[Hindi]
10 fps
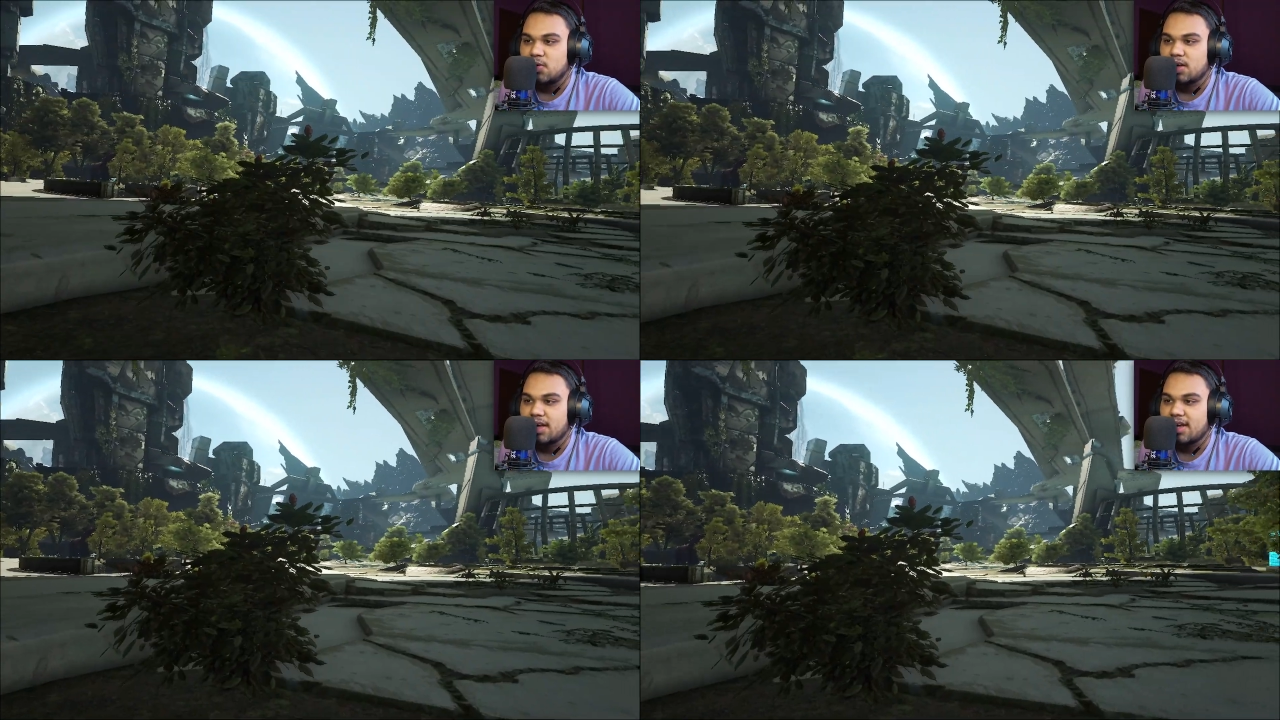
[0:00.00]

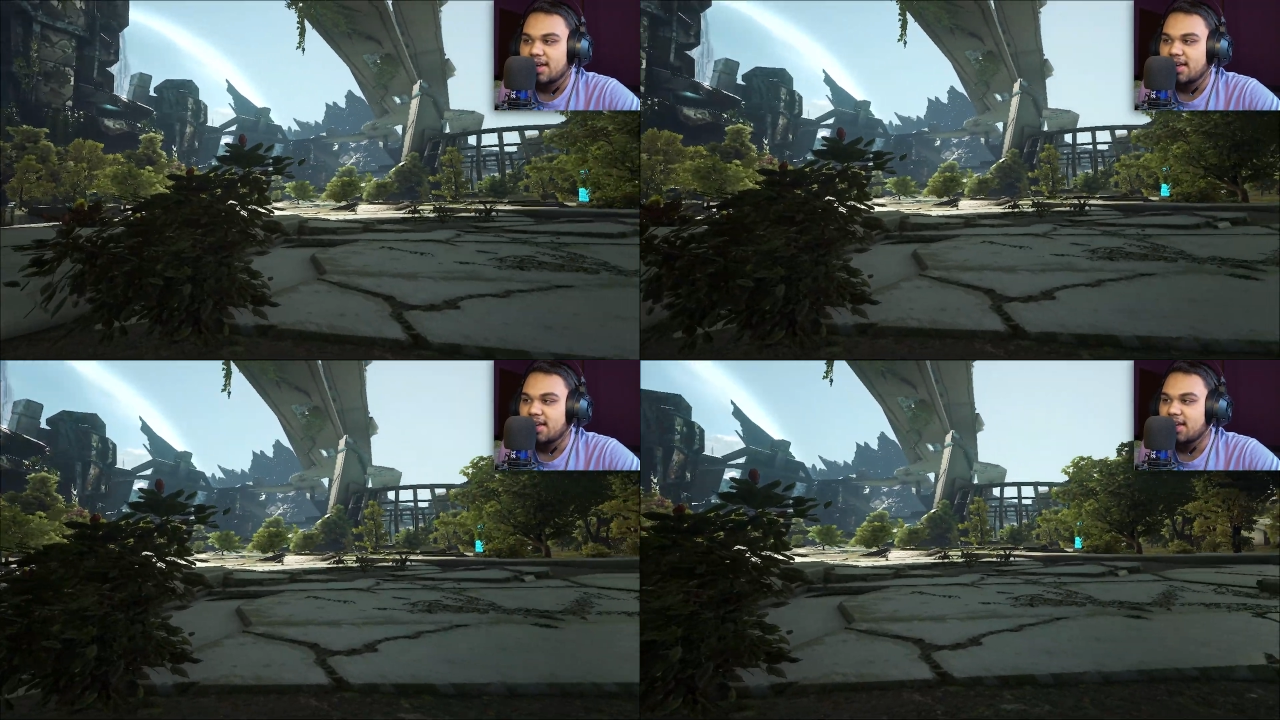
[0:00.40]
ओके
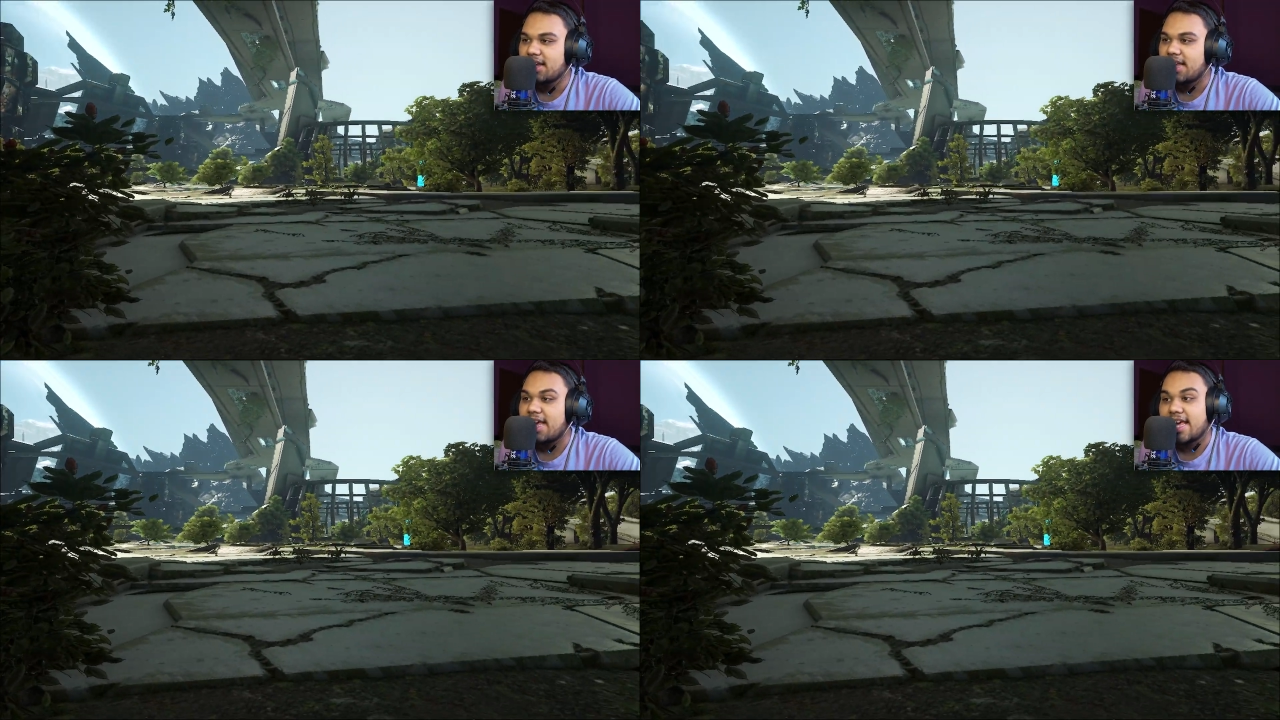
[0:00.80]

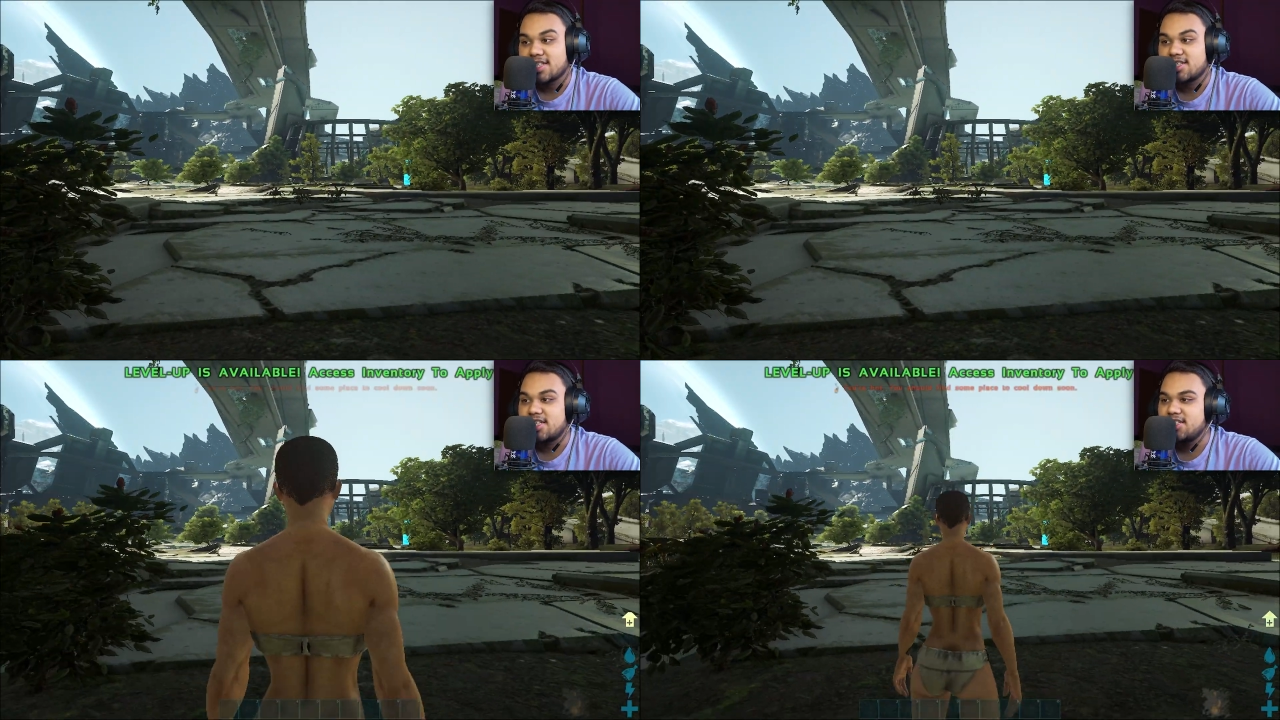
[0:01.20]
ये
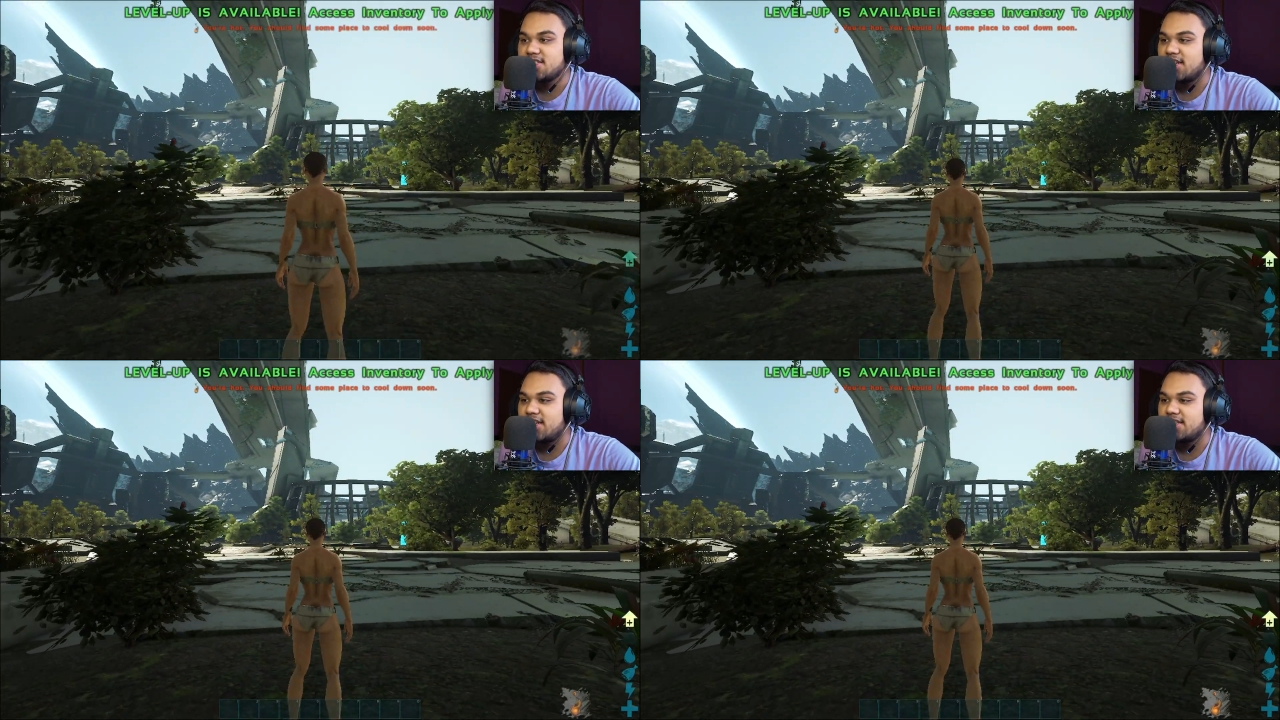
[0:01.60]

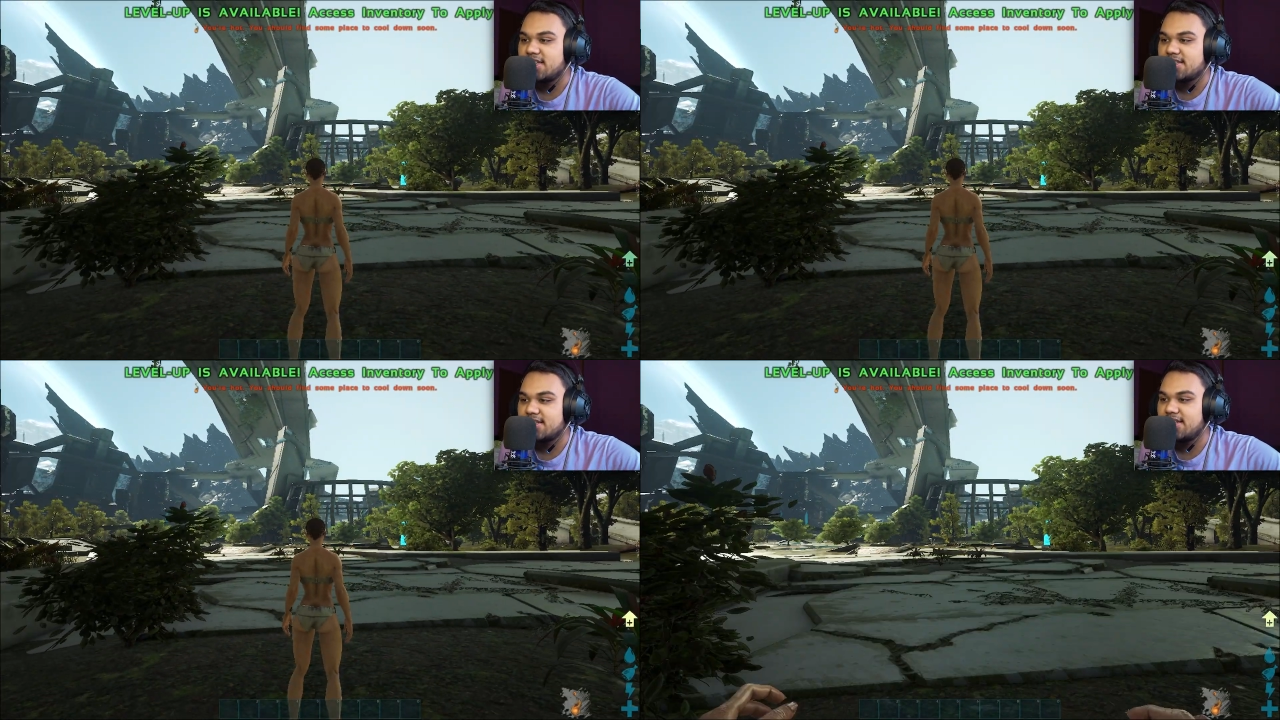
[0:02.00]
एक्सटेंशन है
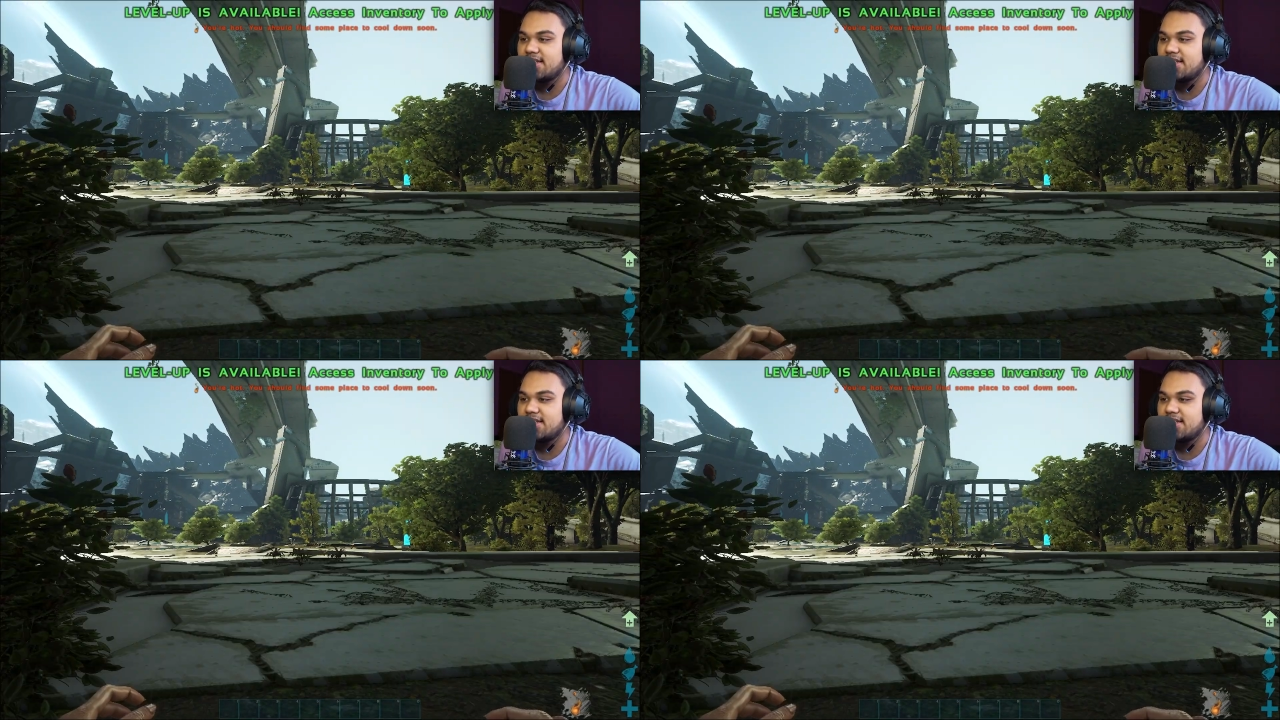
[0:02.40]
जैसे कि